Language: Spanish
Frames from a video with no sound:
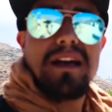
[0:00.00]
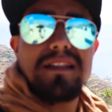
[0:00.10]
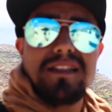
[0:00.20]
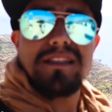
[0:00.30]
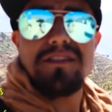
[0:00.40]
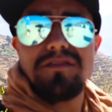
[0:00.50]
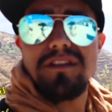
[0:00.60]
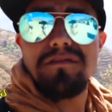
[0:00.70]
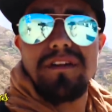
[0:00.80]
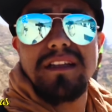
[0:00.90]
Así que chicos,
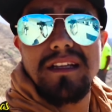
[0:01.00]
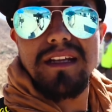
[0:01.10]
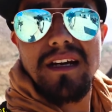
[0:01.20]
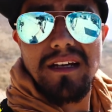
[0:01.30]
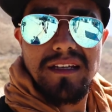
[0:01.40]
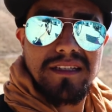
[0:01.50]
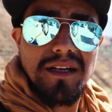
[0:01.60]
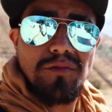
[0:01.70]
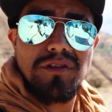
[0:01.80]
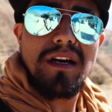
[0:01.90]
ya no falta nada, ya
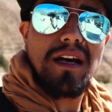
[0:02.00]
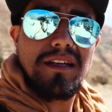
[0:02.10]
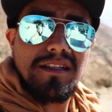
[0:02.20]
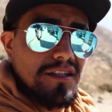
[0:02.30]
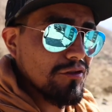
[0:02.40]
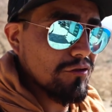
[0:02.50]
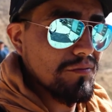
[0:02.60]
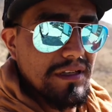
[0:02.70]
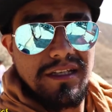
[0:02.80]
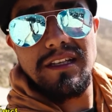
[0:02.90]
estamos aquí aquícito
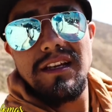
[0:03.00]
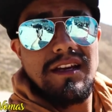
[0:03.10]
nomás.